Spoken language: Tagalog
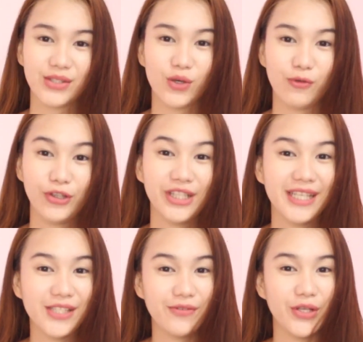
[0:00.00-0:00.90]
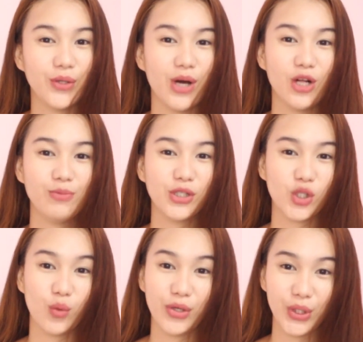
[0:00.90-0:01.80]
So for today's video, I'll be
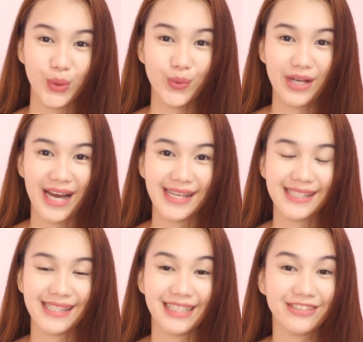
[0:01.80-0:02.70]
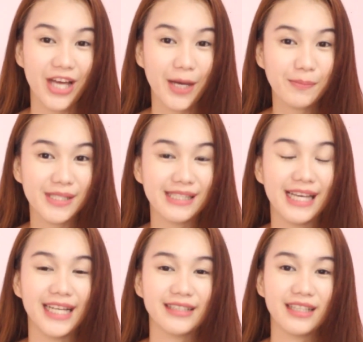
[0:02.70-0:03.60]
showing you guys the tops
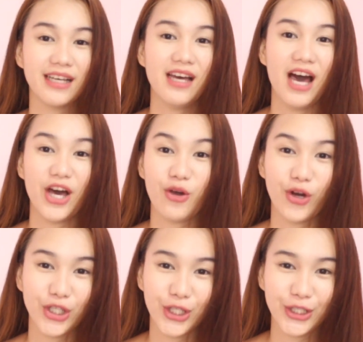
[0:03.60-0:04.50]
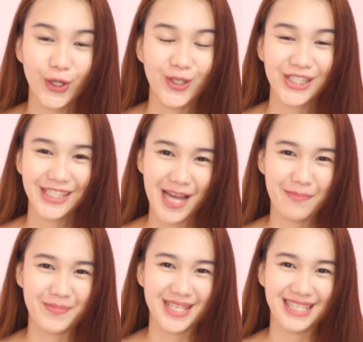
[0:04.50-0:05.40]
that I ordered on
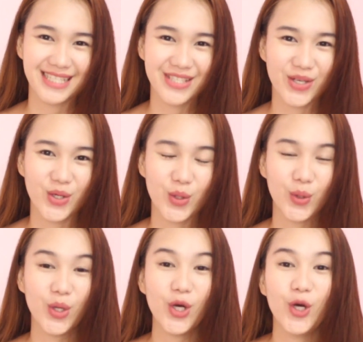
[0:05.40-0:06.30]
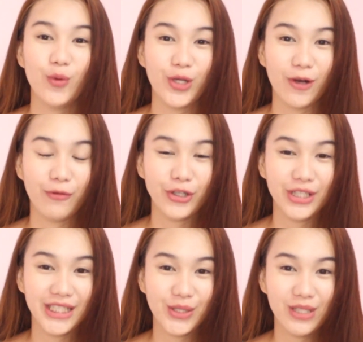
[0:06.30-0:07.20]
Shopee. So without
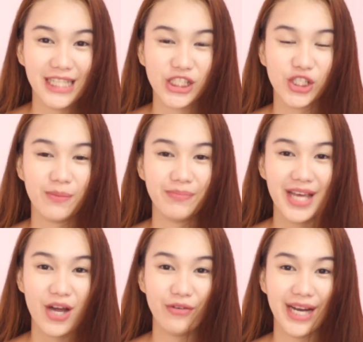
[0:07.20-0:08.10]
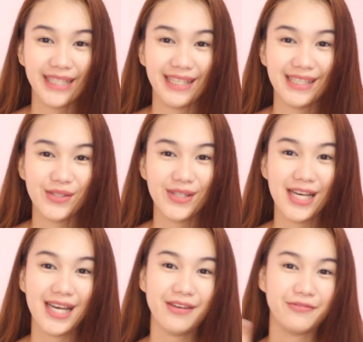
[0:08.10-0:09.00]
further ado, let's jump now right into
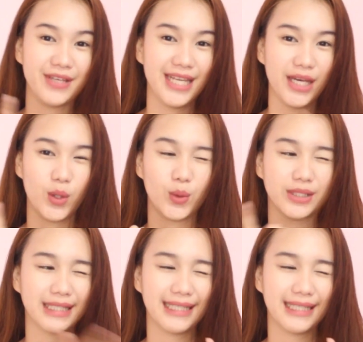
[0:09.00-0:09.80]
the video.